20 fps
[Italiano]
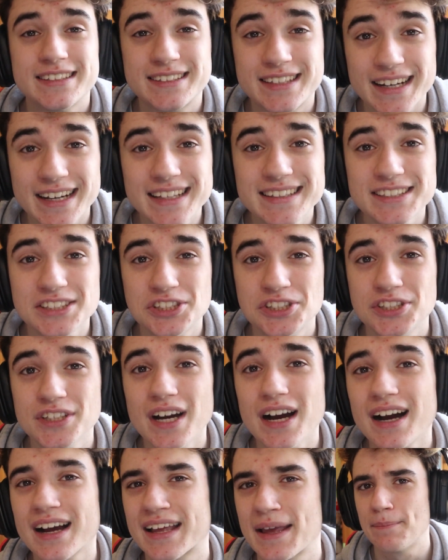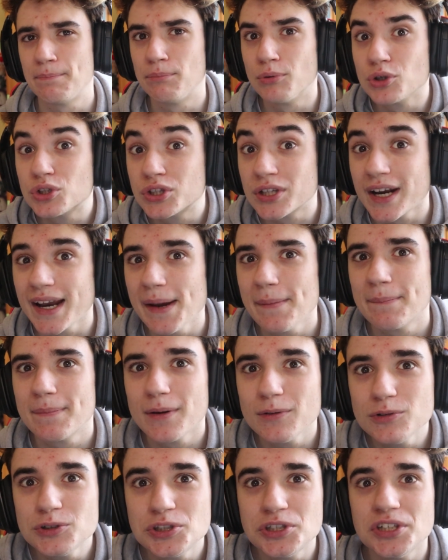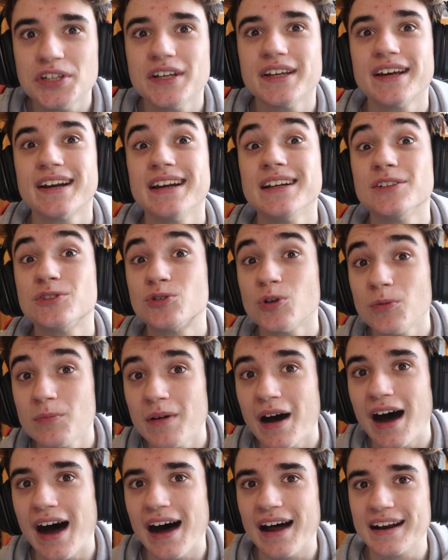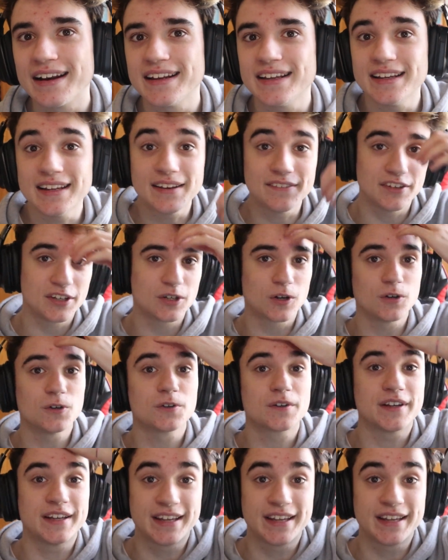13A che potrebbe uscire domani E vi ricordo